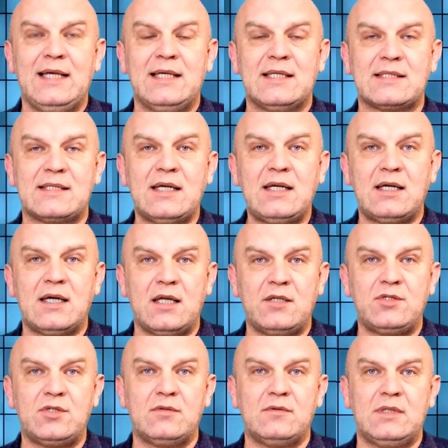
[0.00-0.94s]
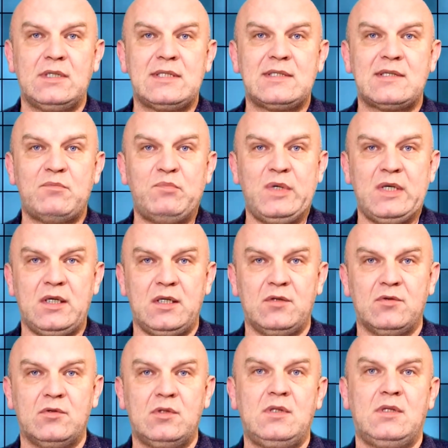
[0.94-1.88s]
Заканчивается
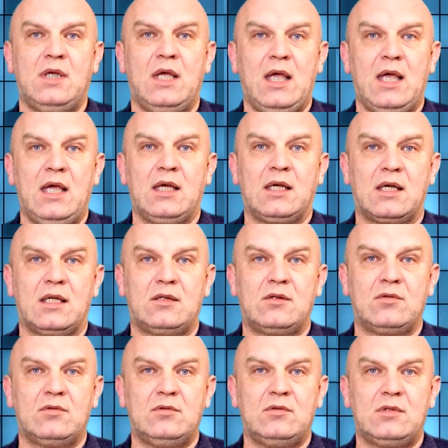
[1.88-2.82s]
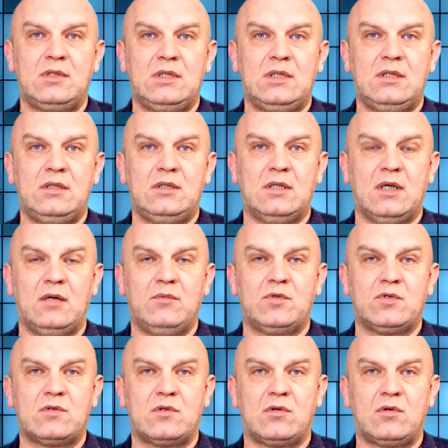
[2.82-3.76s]
период, который нам
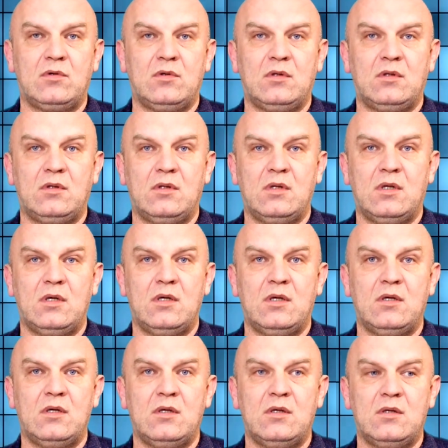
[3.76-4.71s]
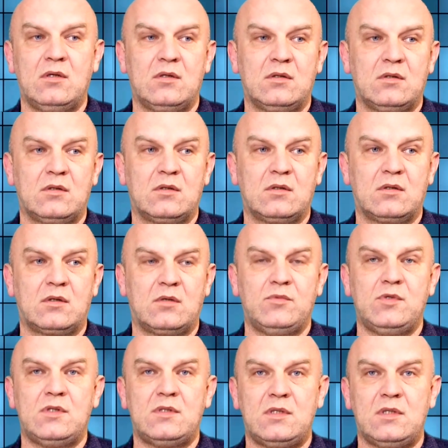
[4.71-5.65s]
устроил
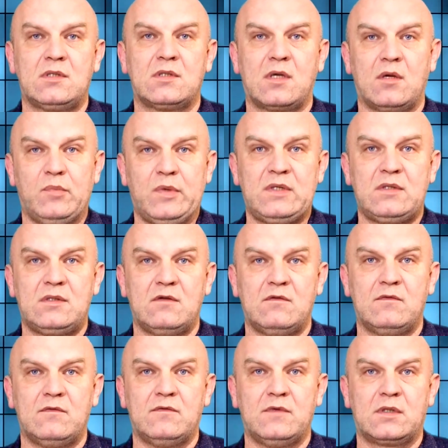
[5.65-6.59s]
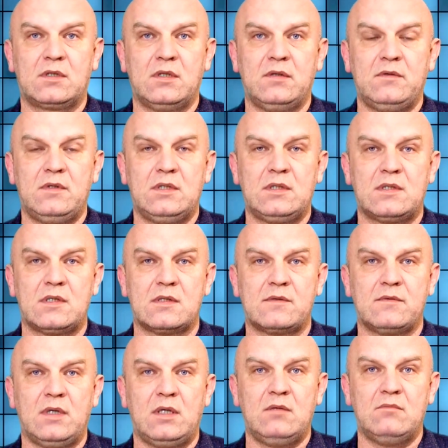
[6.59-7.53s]
коммунистическая партия во главе со
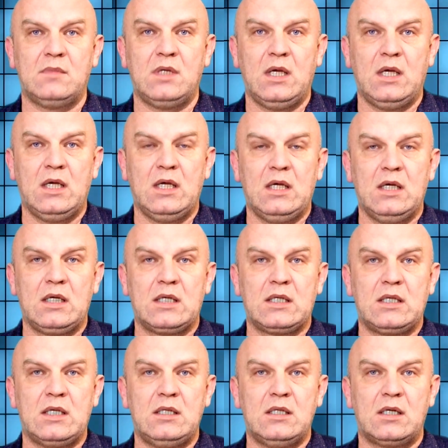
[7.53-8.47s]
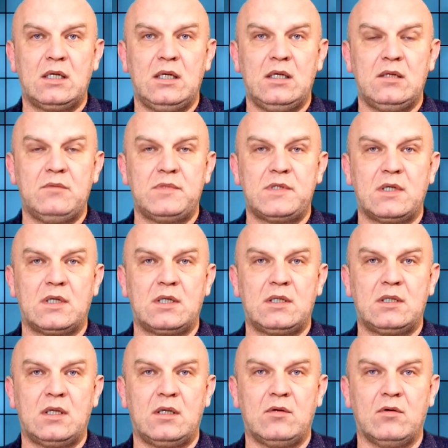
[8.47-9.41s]
своим генеральным
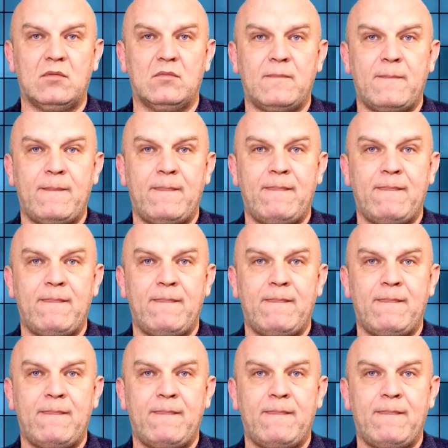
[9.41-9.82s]
секретарем.